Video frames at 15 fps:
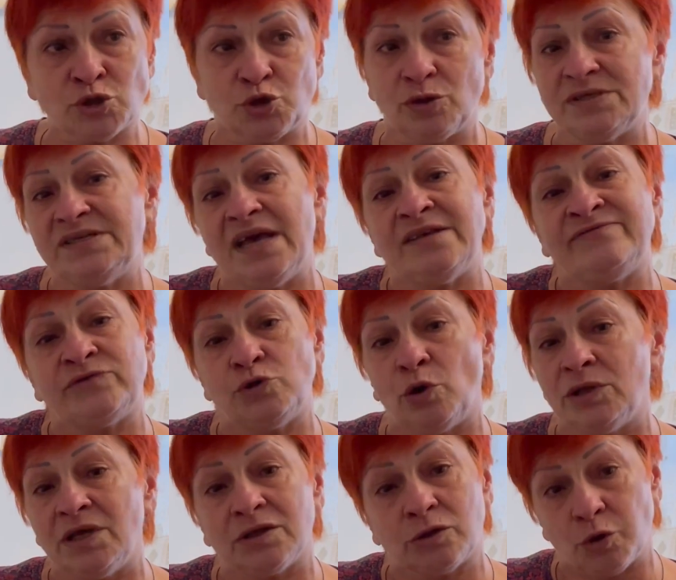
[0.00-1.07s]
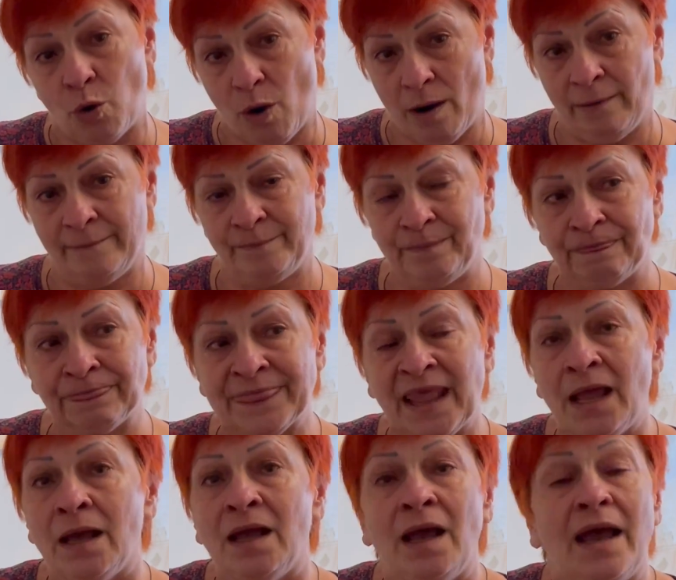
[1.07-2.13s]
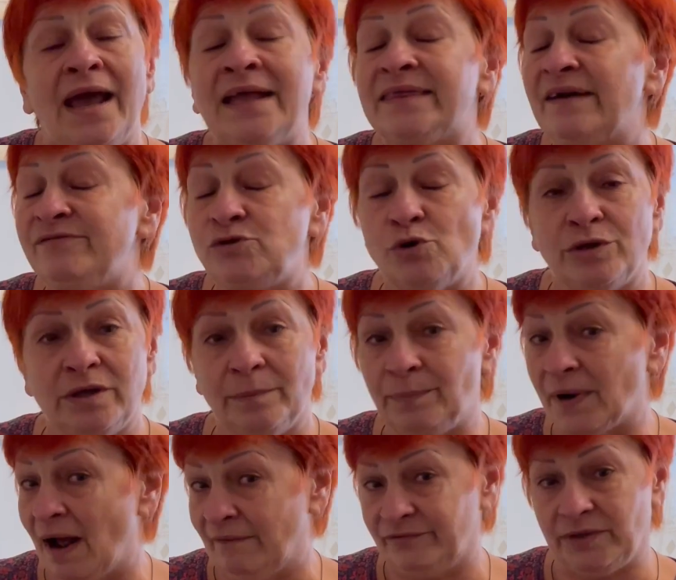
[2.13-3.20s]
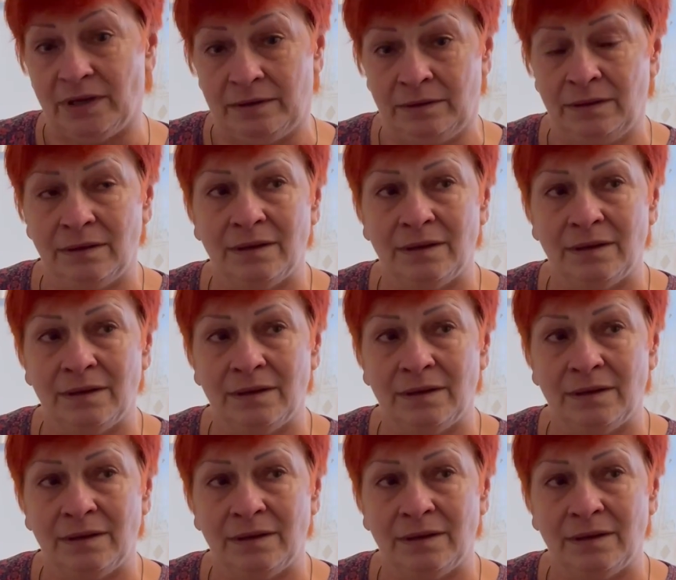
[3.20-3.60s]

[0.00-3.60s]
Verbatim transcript: что здесь все не то. Это все неправда.